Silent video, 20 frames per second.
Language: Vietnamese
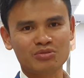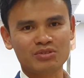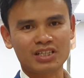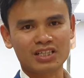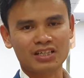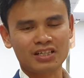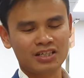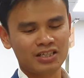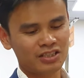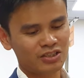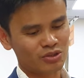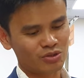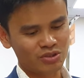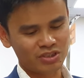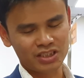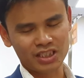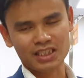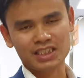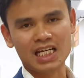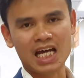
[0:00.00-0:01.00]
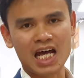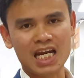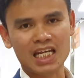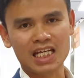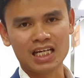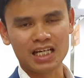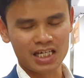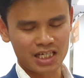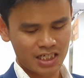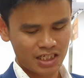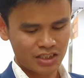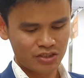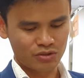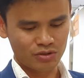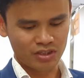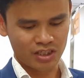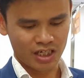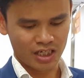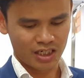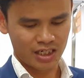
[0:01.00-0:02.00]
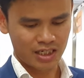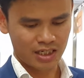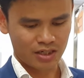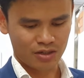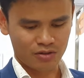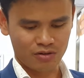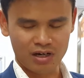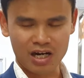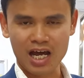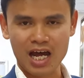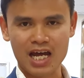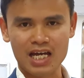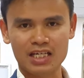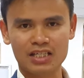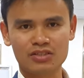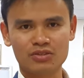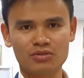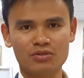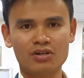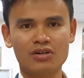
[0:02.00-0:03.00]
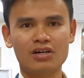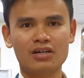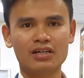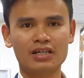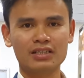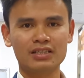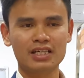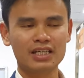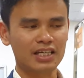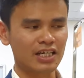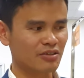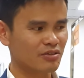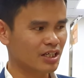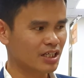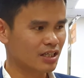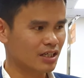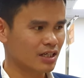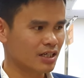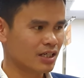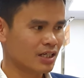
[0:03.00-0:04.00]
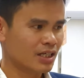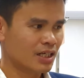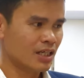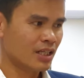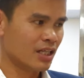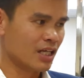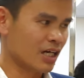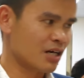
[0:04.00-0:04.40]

chúng tôi sẽ ra để lấy cái số tiền còn lại chỗ thiết kế cho anh Tân. Thì